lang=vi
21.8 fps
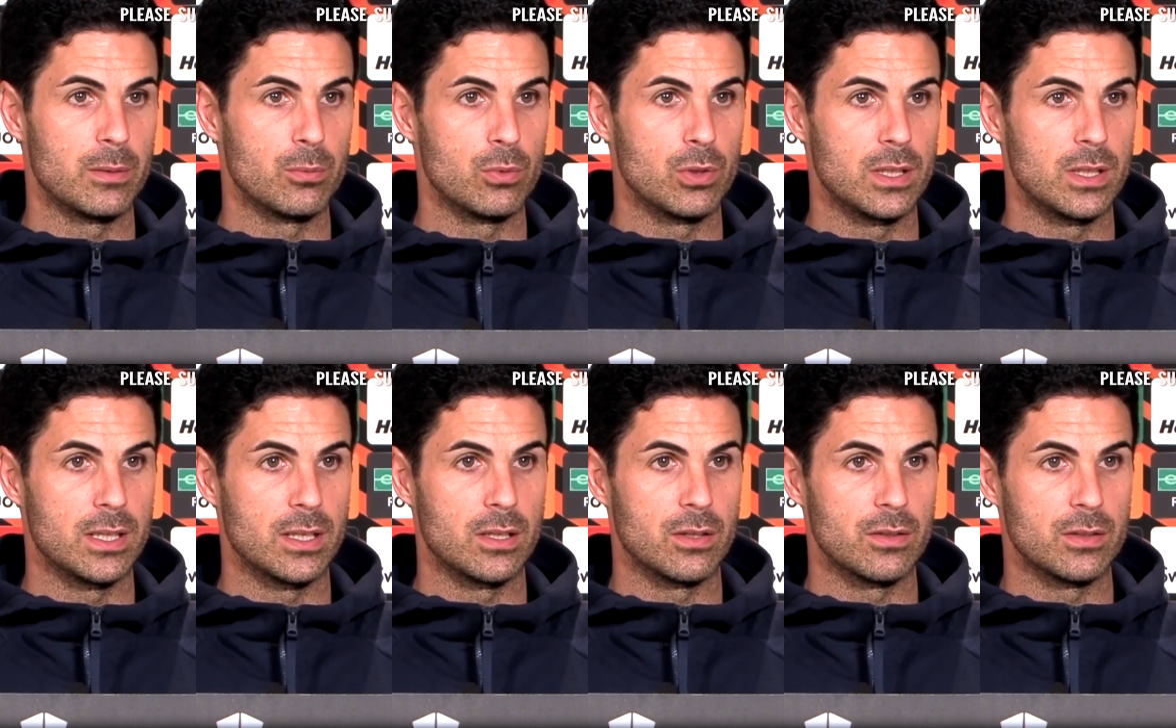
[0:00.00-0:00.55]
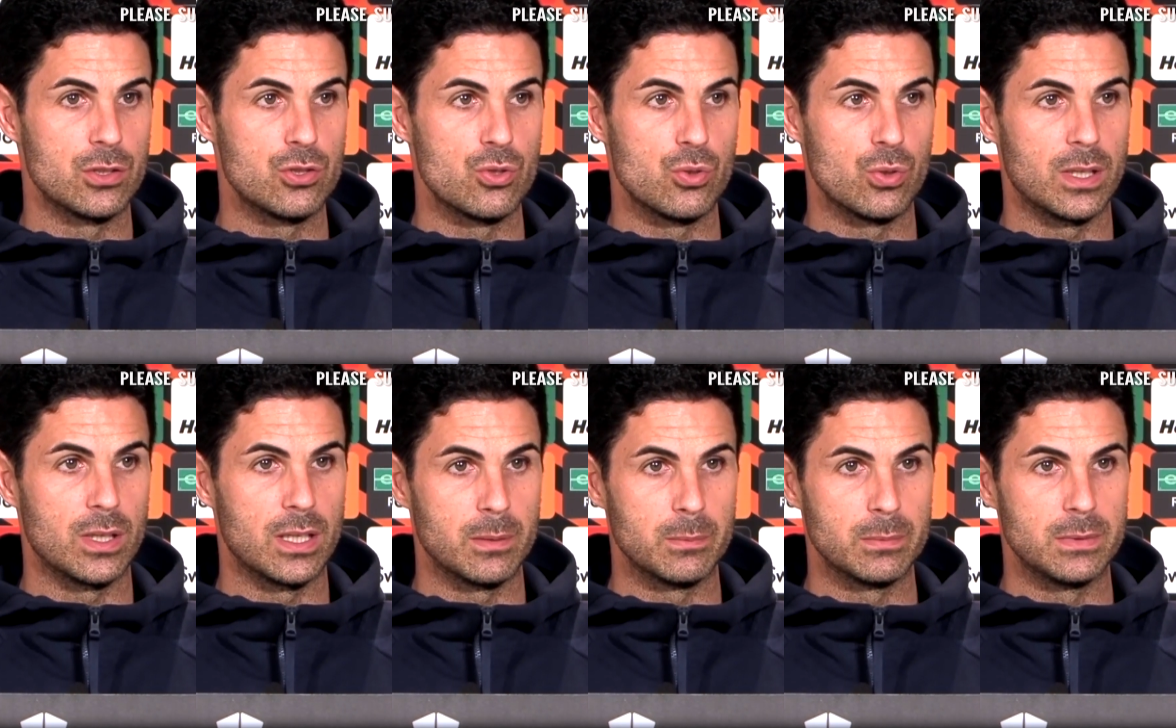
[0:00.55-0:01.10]
quan trọng cho chúng
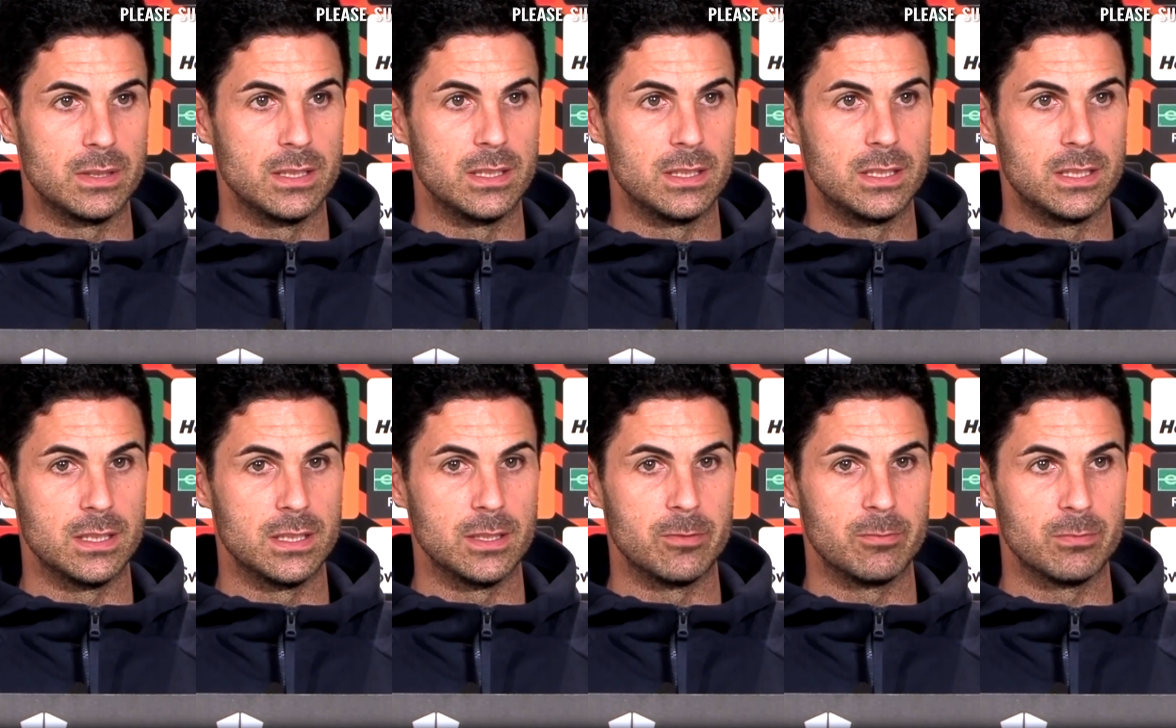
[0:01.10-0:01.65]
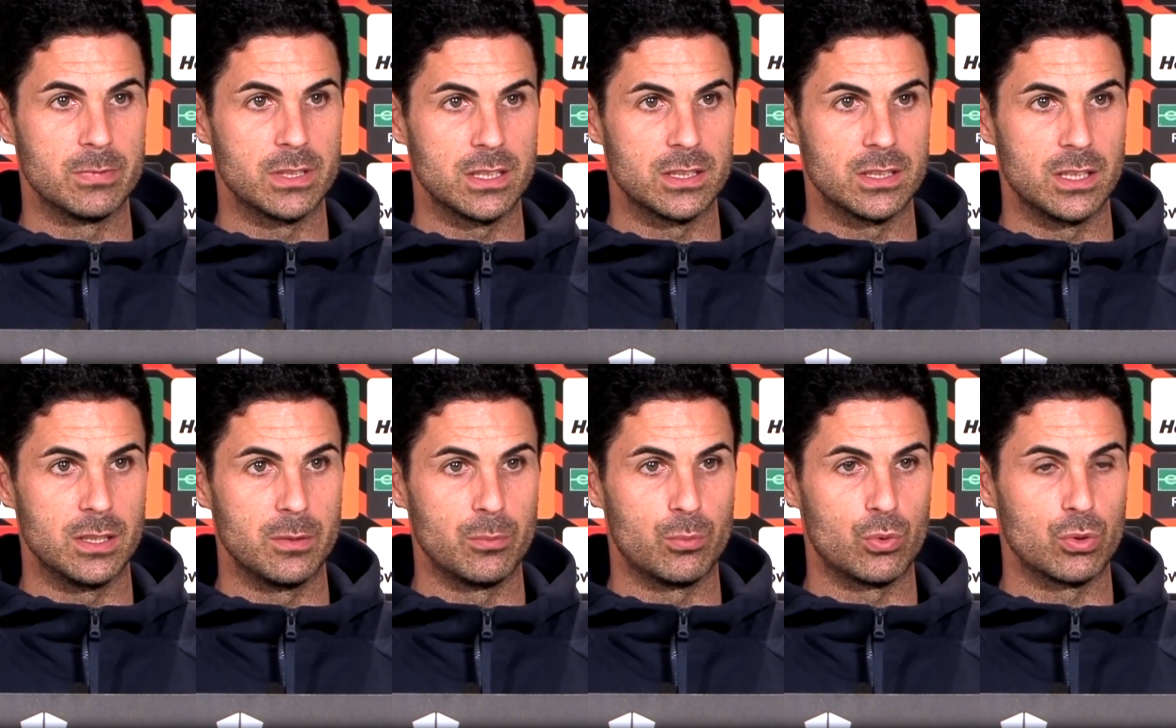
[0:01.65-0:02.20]
tôi khi có thể tránh
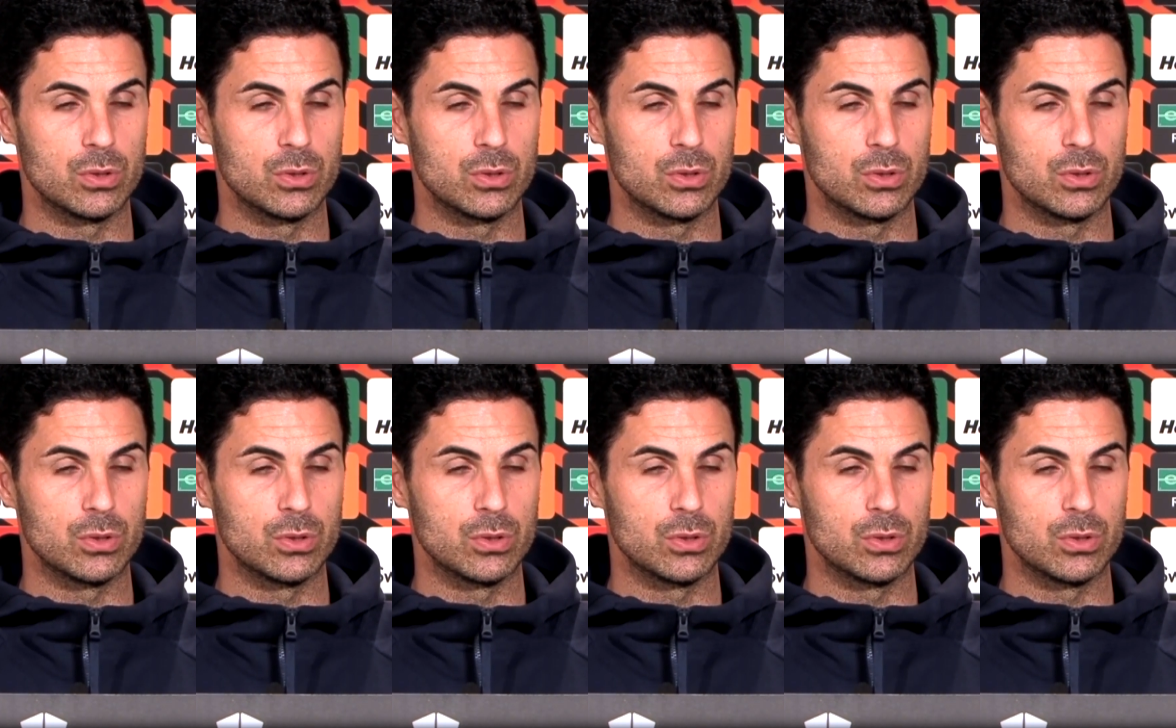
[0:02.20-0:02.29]
được hai